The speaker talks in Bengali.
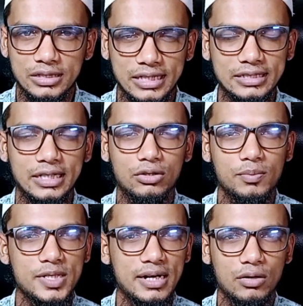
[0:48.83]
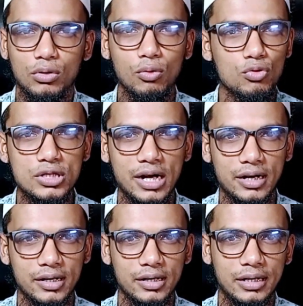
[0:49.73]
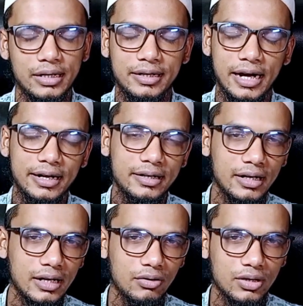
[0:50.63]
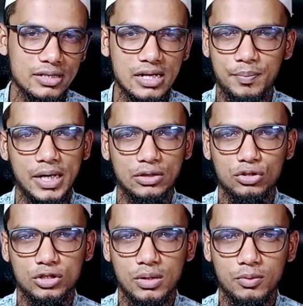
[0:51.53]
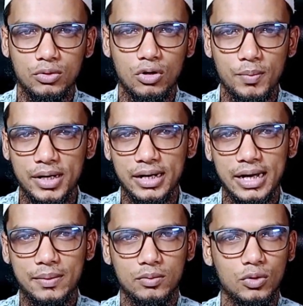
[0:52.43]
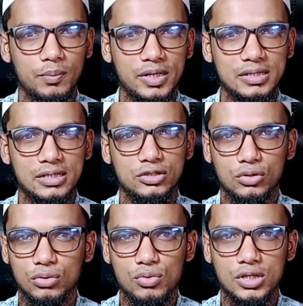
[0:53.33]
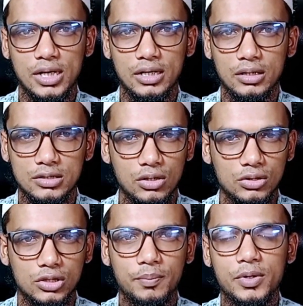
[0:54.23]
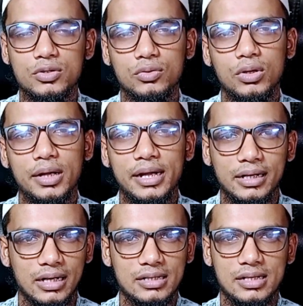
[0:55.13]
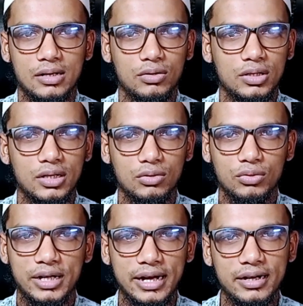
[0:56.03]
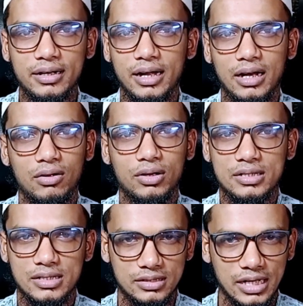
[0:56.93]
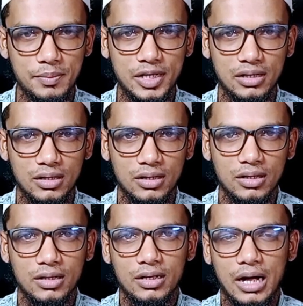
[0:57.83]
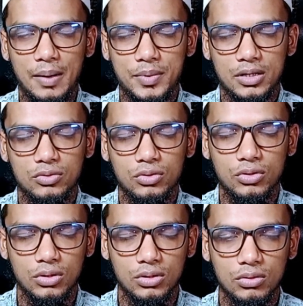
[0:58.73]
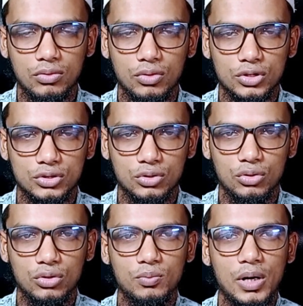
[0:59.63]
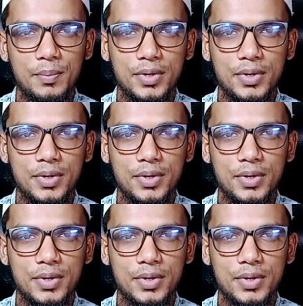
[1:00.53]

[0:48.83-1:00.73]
শেষের রমজান আর কোনো উসিলা নেই ডাইরেক্ট আল্লাহর কাছে আপনি আত্মসমর্পণ করবেন এবং বলবেন যে যত উসিলা ছিল সব কিছু ক্যান্সেল এখন কিন্তু ডাইরেক্ট আল্লাহর কাছে চাইবেন আপনার দুঃখ হোক কষ্ট হোক বা